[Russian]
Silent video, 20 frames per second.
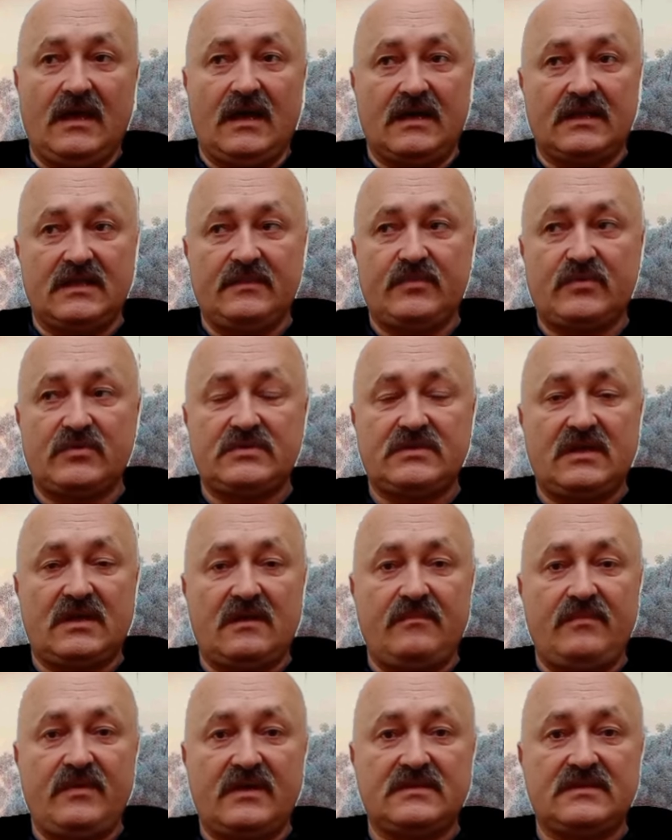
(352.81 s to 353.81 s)
она просто
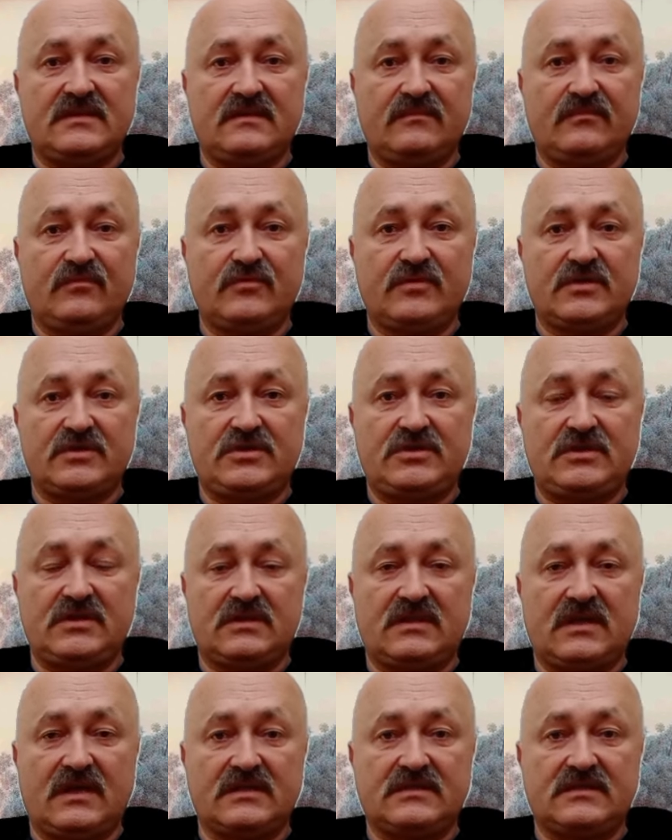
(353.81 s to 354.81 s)
обязана будет
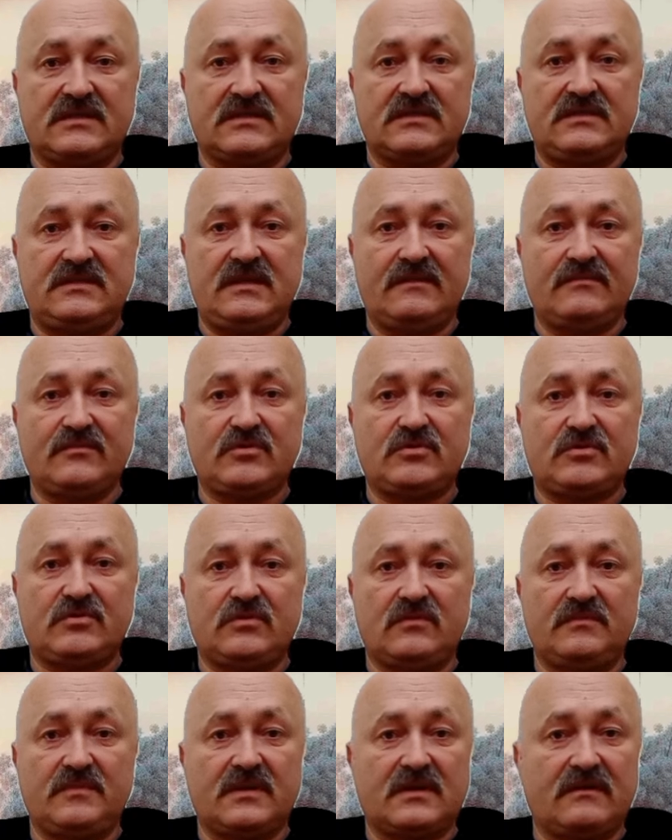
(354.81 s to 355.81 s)
считаться с тем,
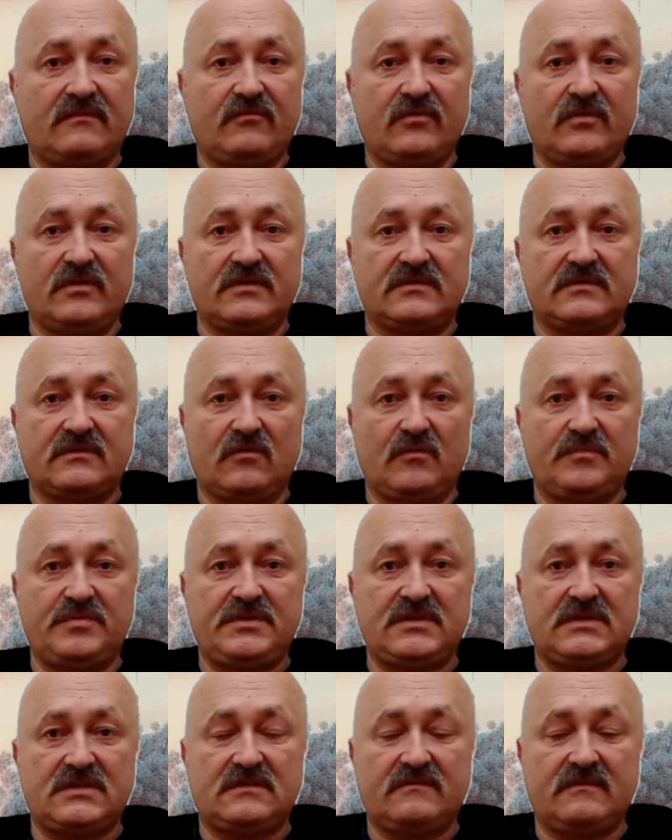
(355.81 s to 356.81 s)
что мировое
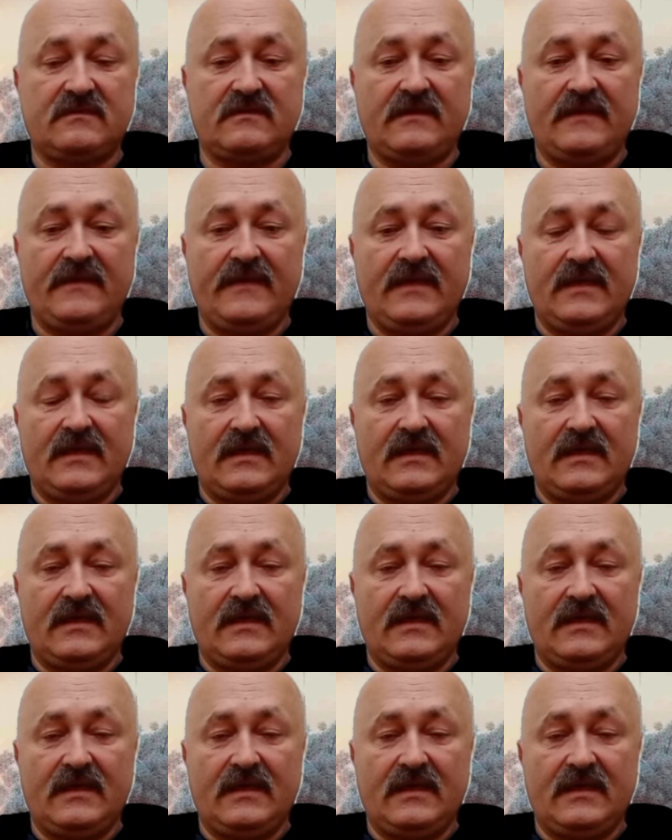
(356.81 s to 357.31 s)
сообщество